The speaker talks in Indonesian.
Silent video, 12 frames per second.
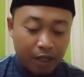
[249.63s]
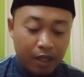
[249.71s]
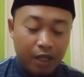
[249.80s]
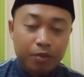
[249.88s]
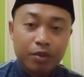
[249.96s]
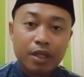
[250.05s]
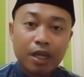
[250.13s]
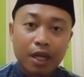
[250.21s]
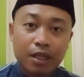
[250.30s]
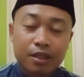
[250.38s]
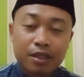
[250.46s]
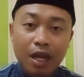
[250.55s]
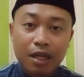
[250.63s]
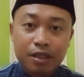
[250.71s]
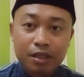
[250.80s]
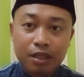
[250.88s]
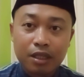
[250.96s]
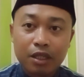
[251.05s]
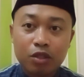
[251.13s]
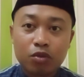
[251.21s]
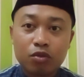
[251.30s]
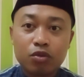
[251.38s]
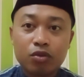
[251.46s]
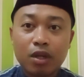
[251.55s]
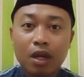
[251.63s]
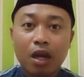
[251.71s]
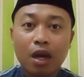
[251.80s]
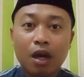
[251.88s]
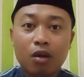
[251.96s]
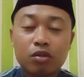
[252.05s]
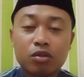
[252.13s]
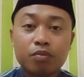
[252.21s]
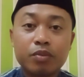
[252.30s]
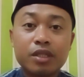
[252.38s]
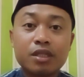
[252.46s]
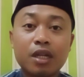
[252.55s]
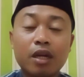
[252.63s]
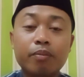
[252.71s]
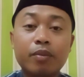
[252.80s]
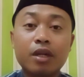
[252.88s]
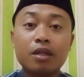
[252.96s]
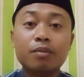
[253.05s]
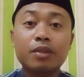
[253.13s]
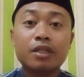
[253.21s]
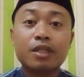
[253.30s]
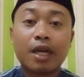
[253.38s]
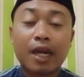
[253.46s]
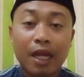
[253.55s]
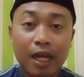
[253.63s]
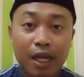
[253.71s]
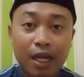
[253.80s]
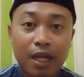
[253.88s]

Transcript: Kemudian saksi itu juga harus bisa berbicara